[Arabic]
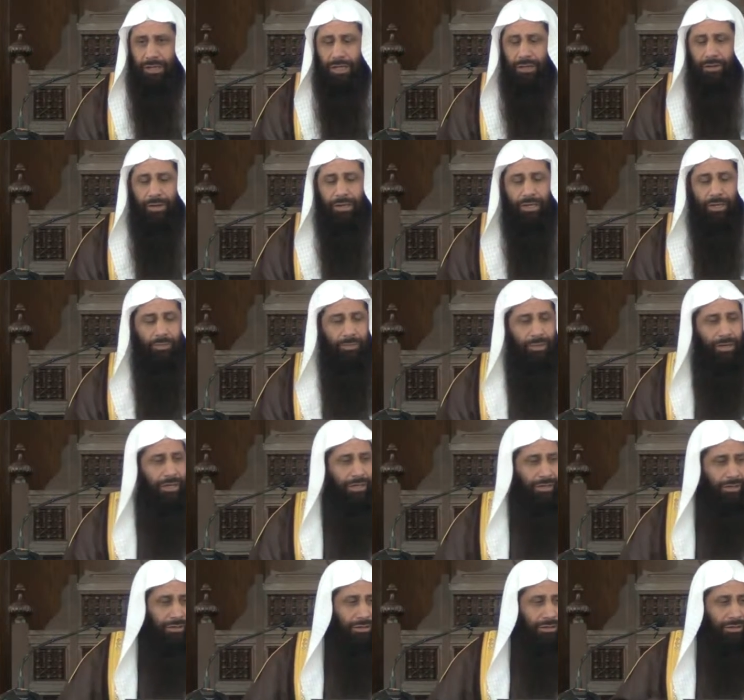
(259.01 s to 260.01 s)
أو أنهما
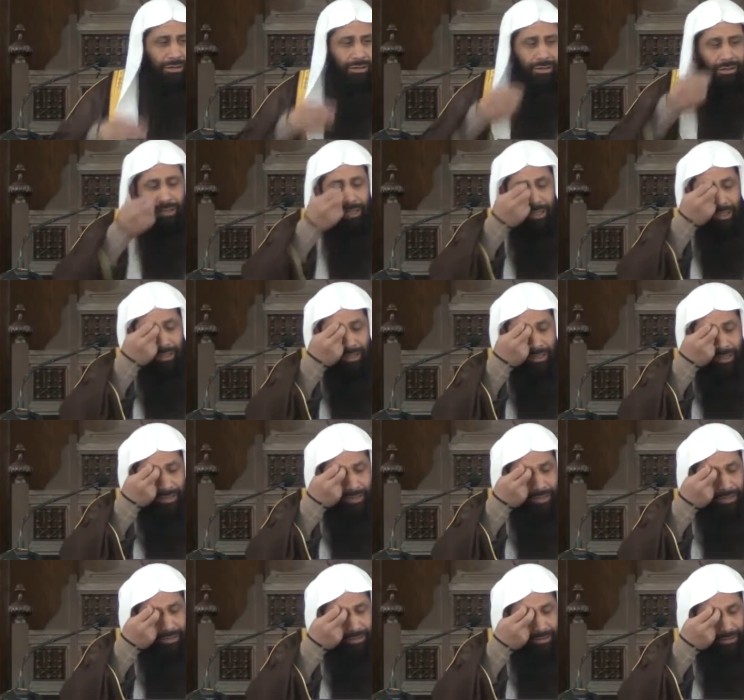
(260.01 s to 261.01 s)
نقلا
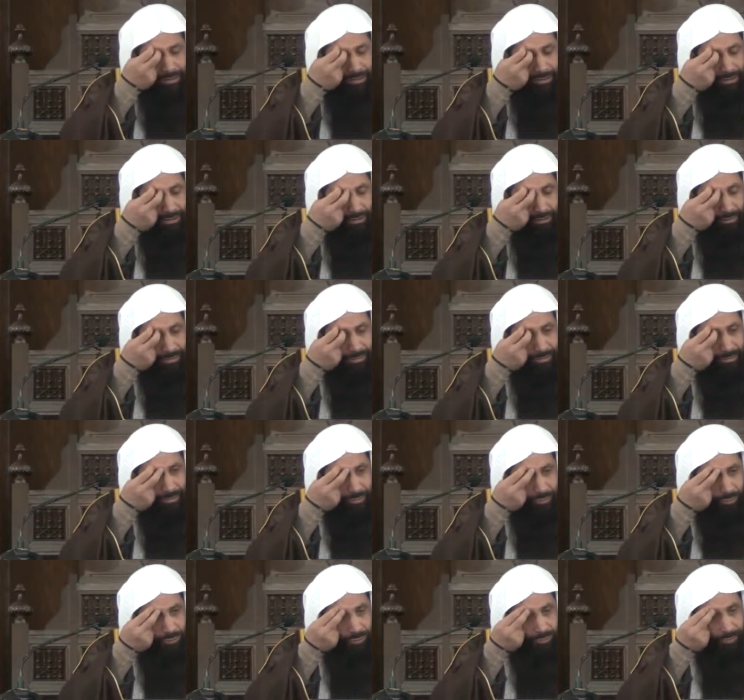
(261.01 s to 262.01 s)
ذلك اللي هو ابن
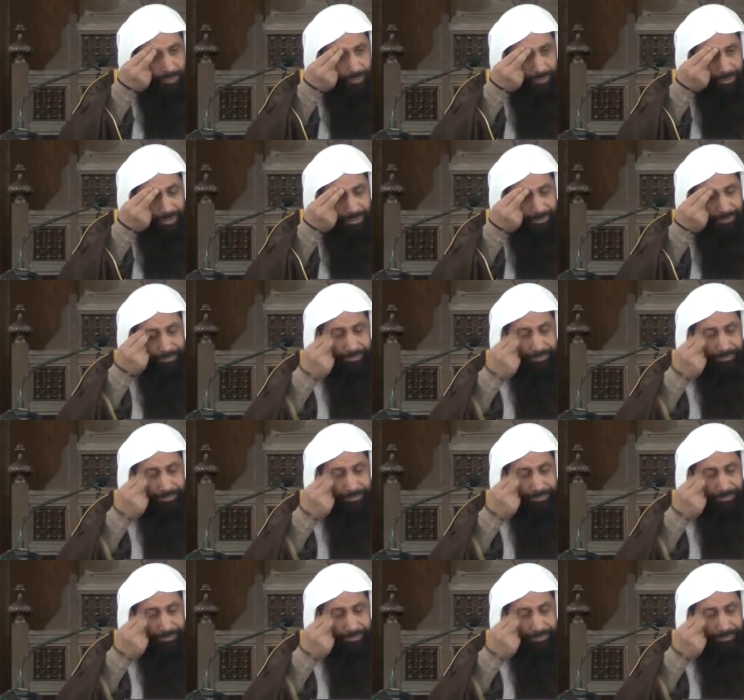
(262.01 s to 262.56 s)
مسعود بن عمر